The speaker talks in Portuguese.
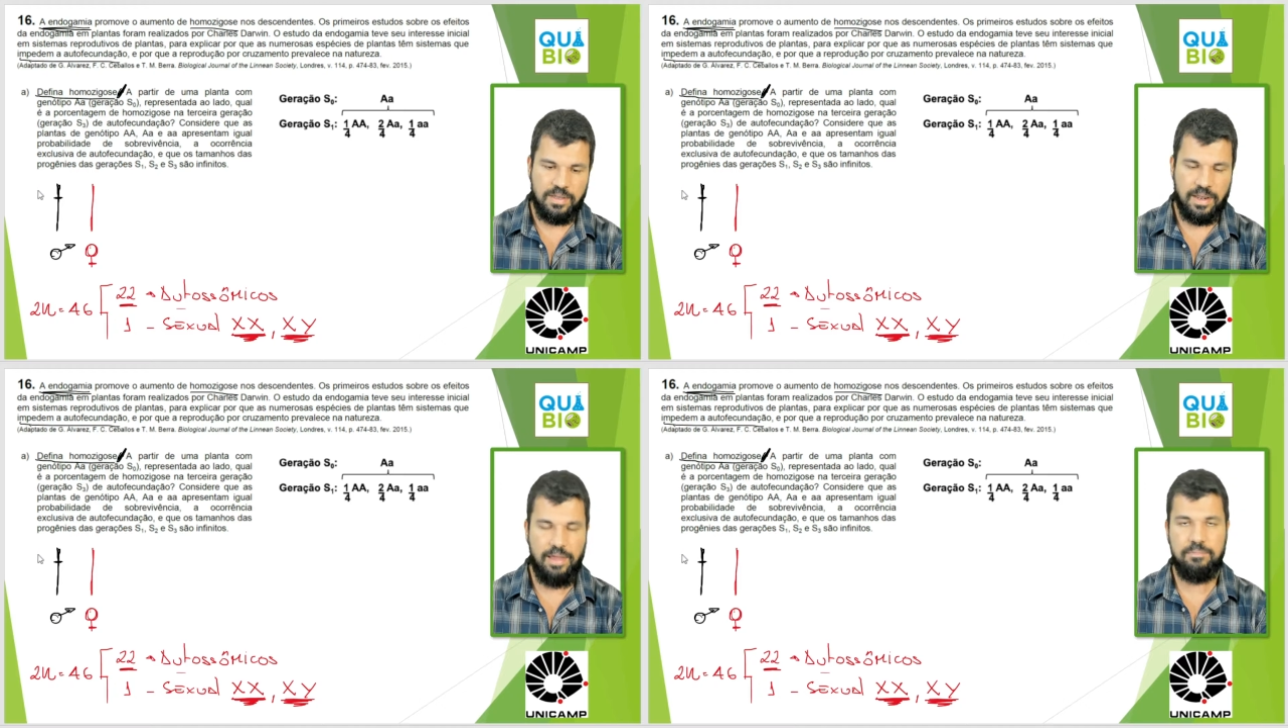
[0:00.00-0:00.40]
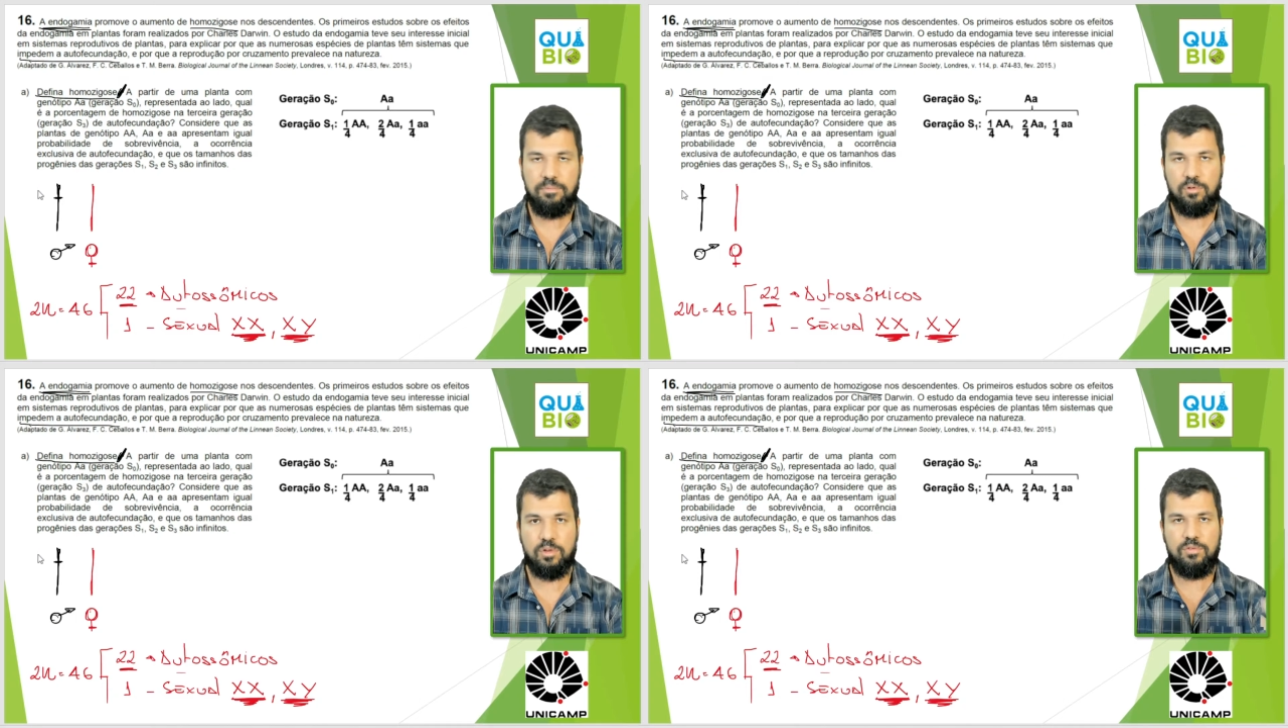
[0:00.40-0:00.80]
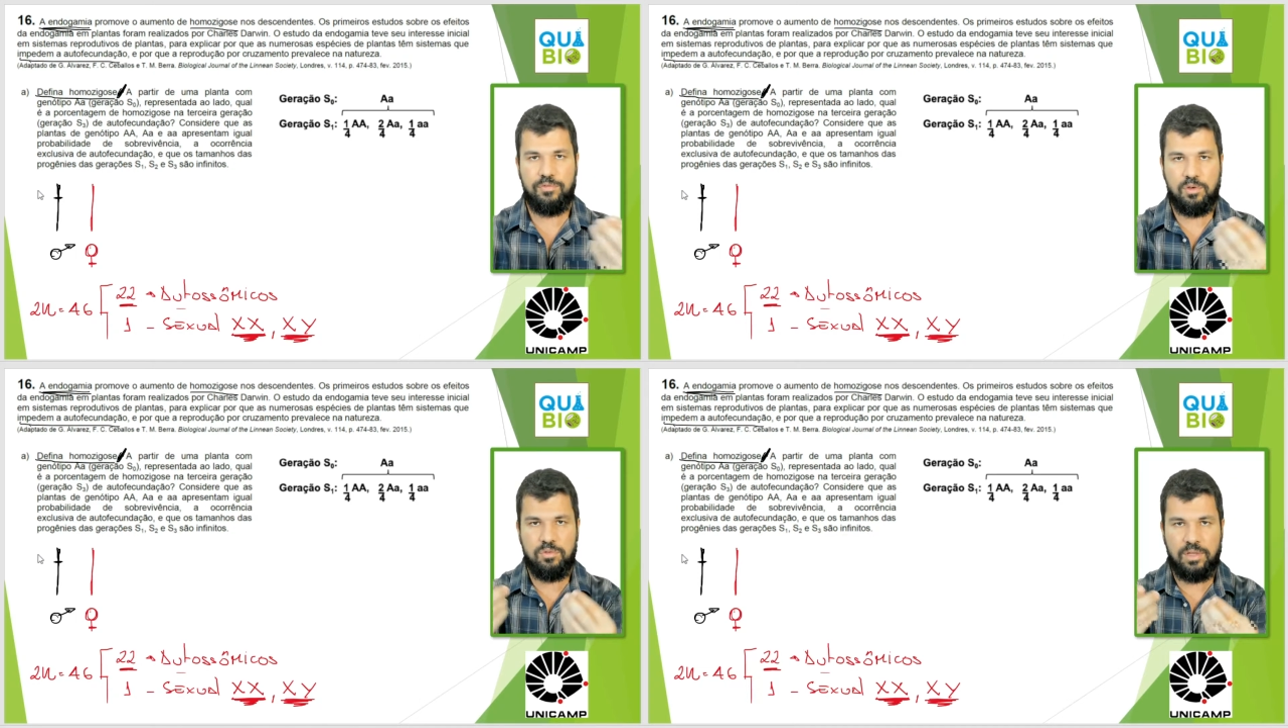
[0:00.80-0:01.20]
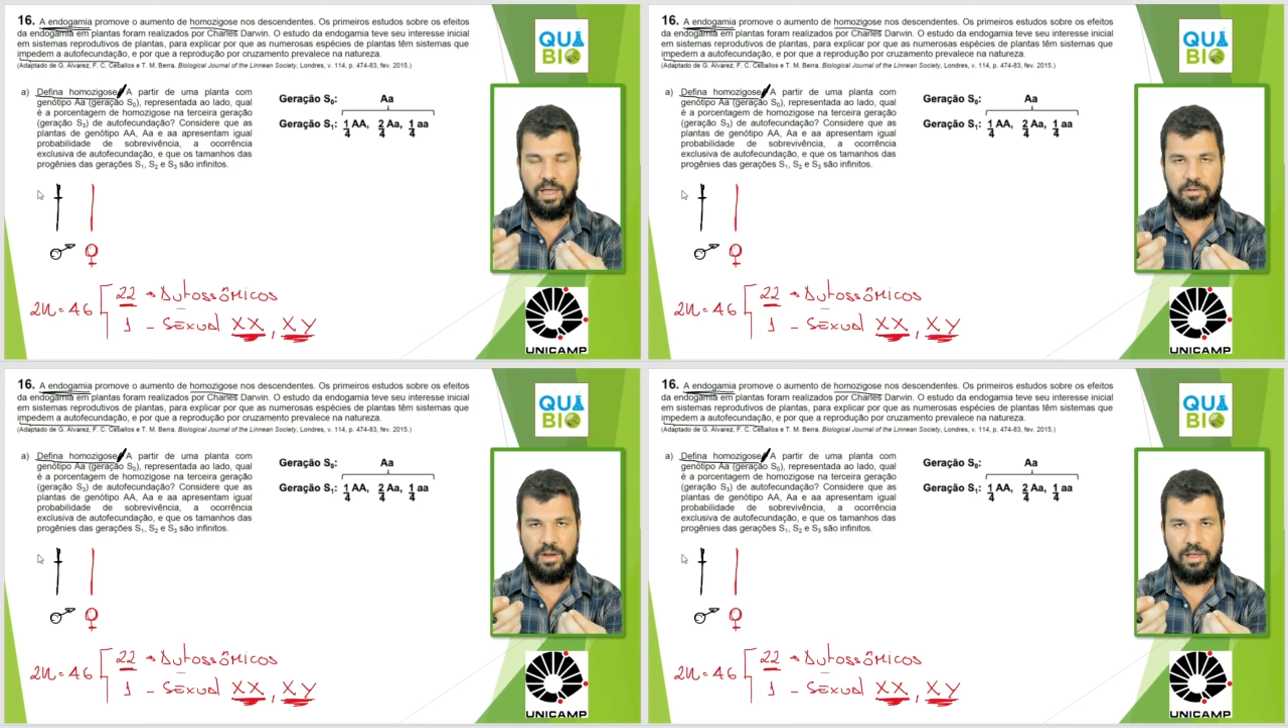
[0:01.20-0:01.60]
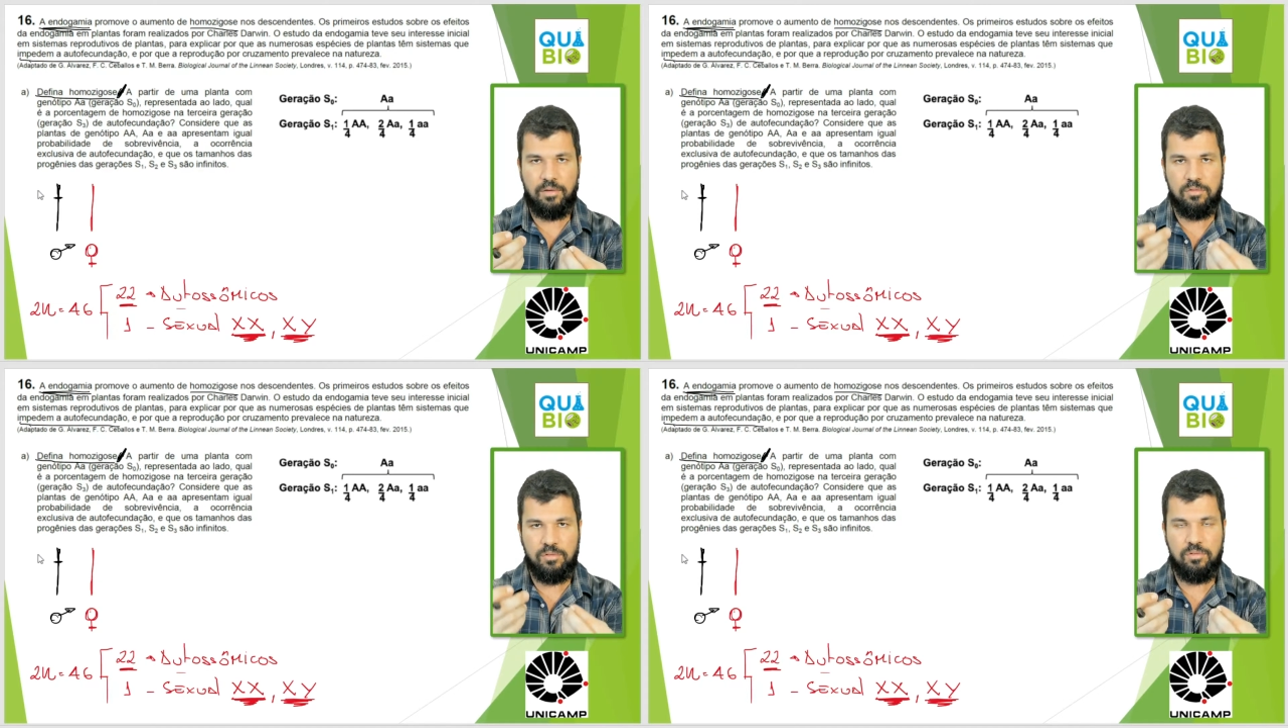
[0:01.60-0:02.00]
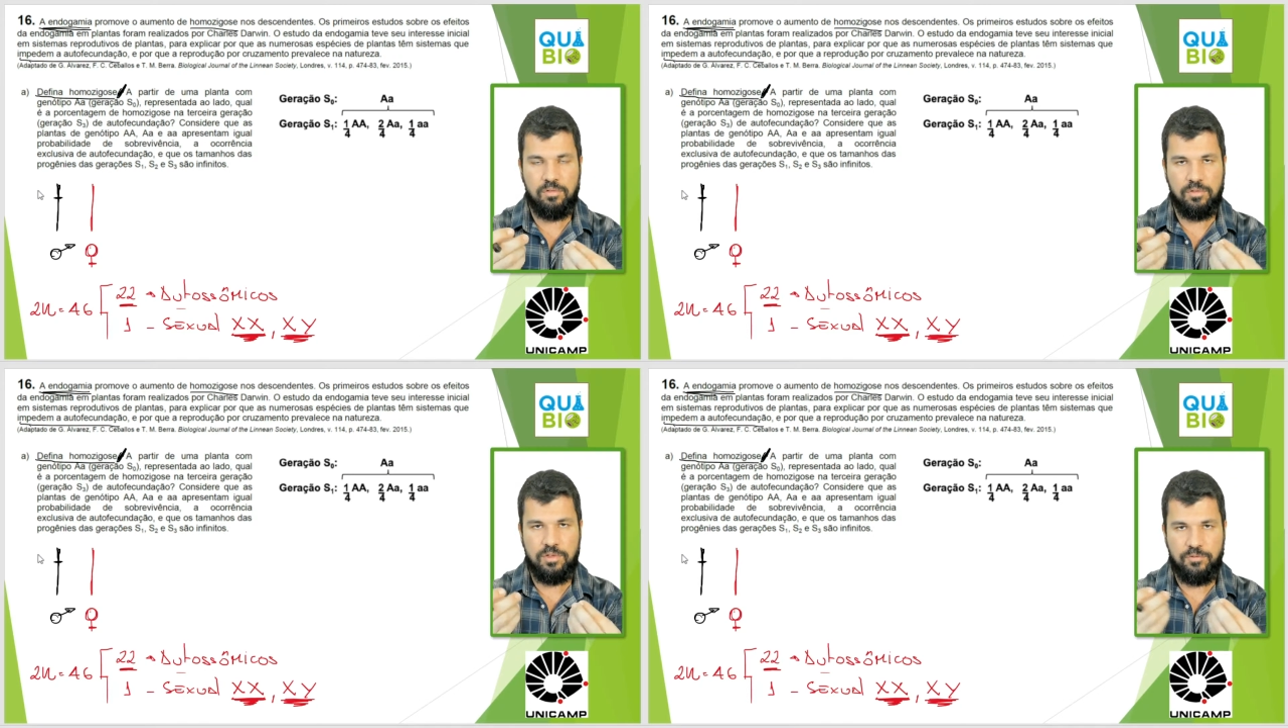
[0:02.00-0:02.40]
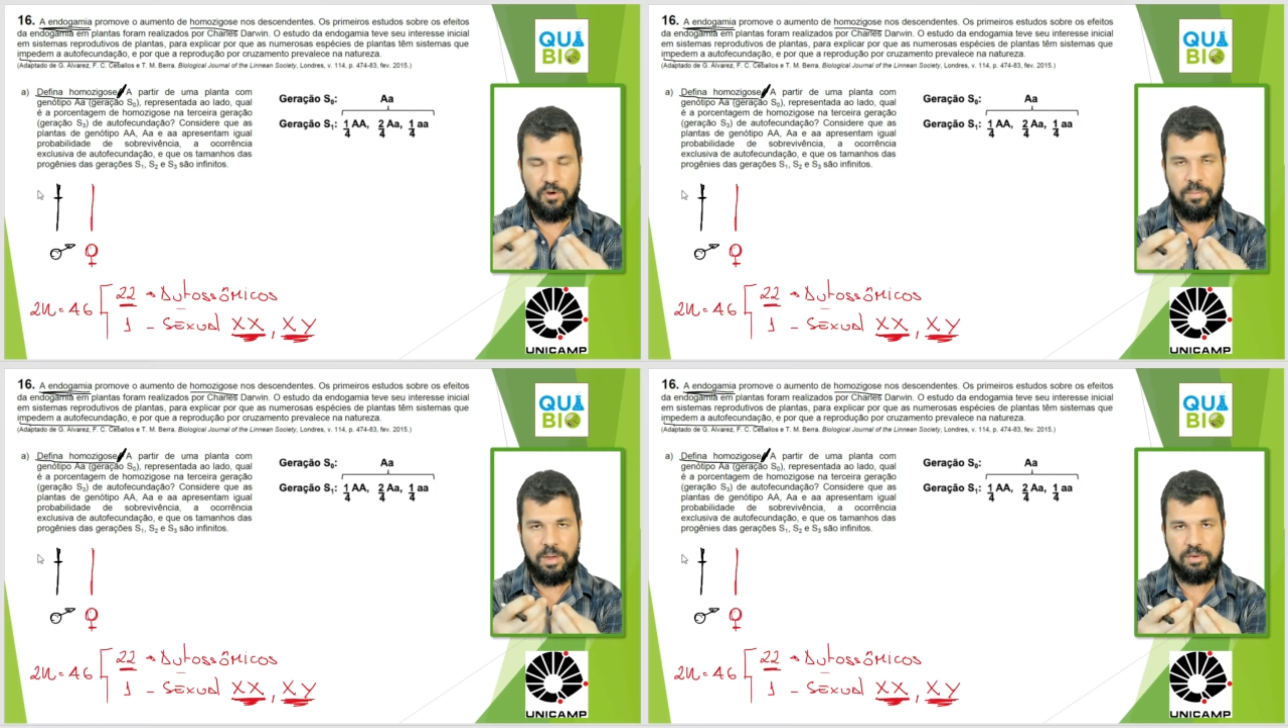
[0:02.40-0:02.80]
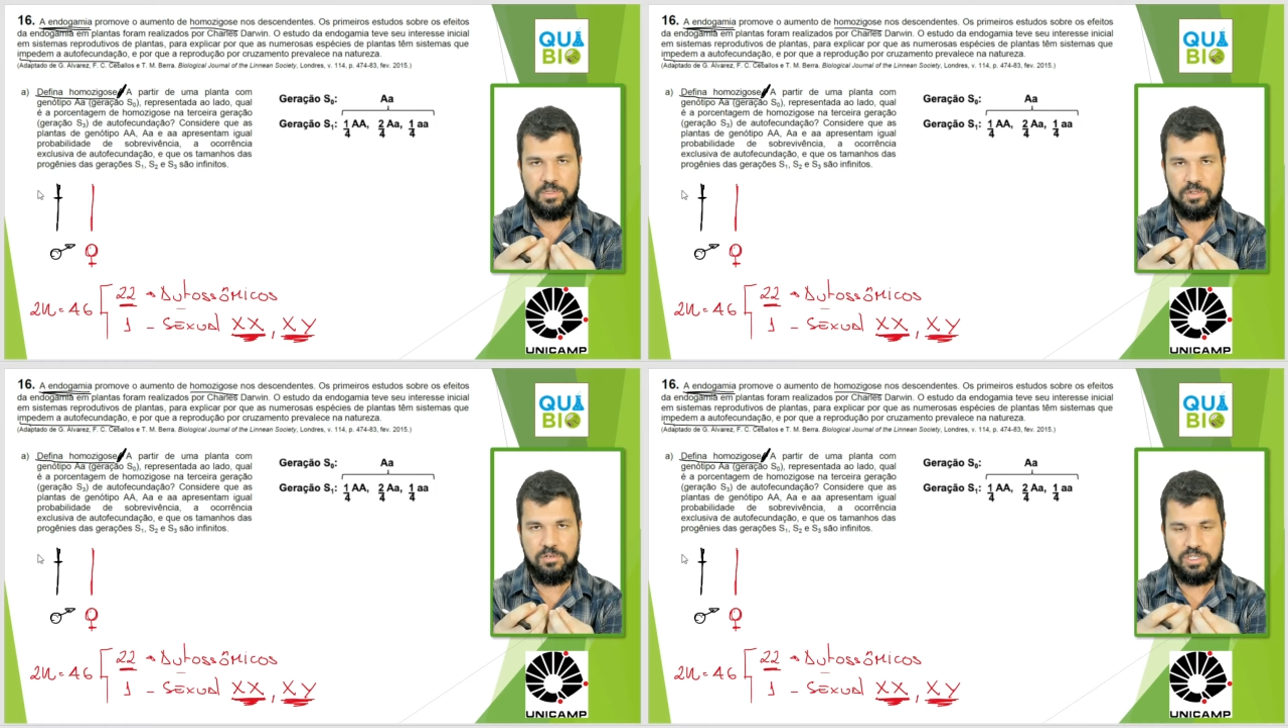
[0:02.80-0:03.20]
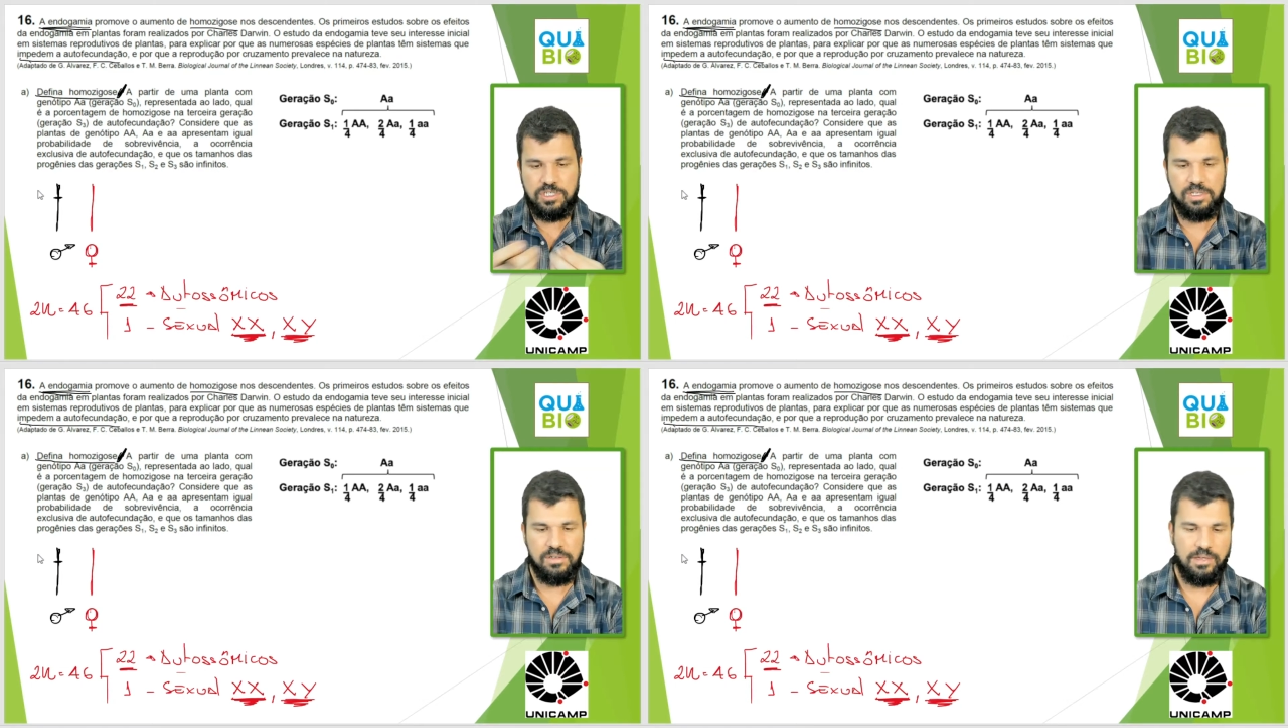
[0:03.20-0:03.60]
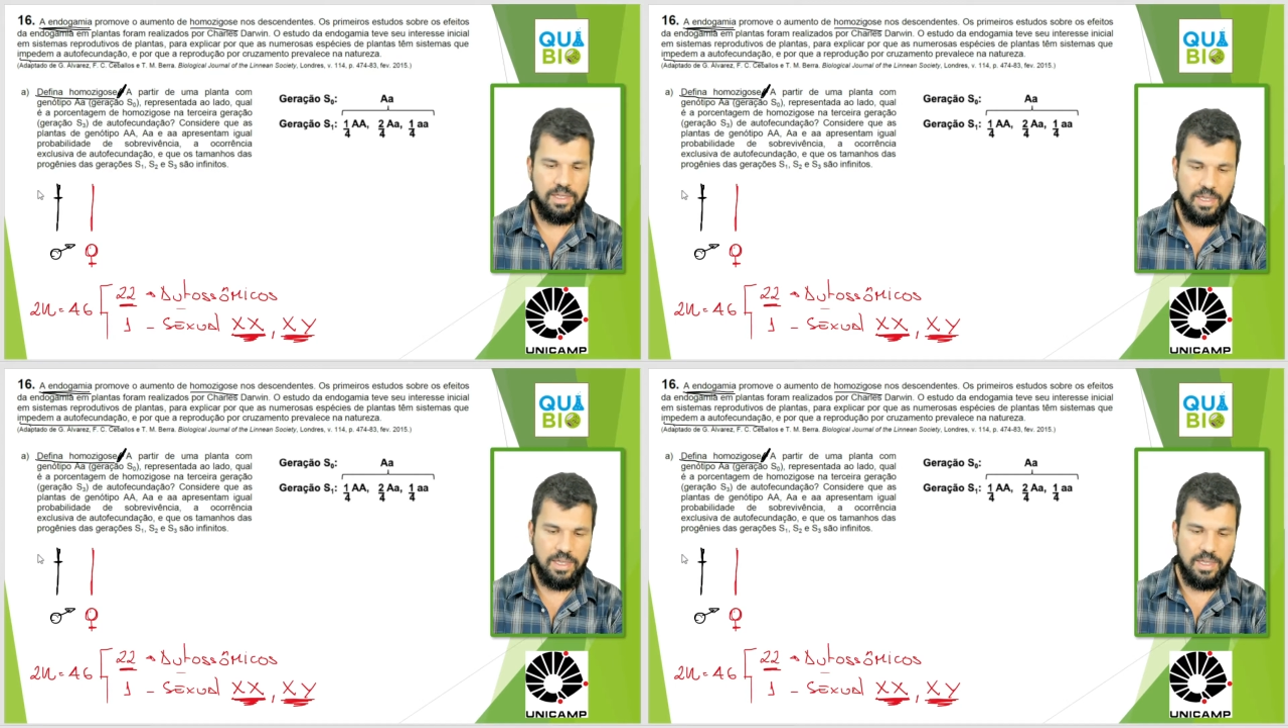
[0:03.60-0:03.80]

né, quando fecundaram lá o, o, e formaram o zigotim,